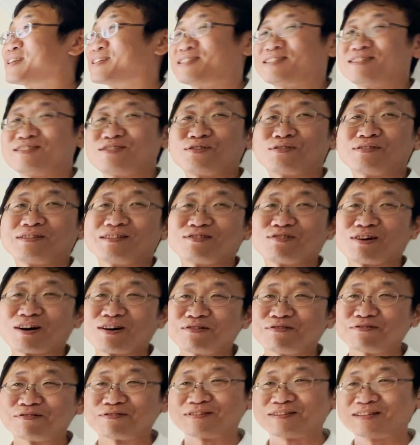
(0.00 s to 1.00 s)
也是旧的
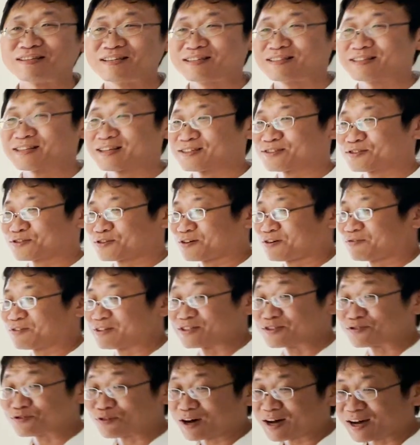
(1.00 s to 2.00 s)
窗户。它只有
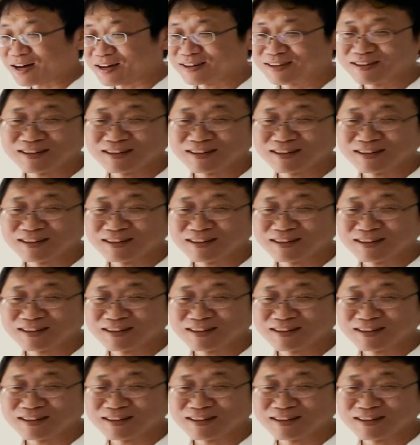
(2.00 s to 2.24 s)
粉刷，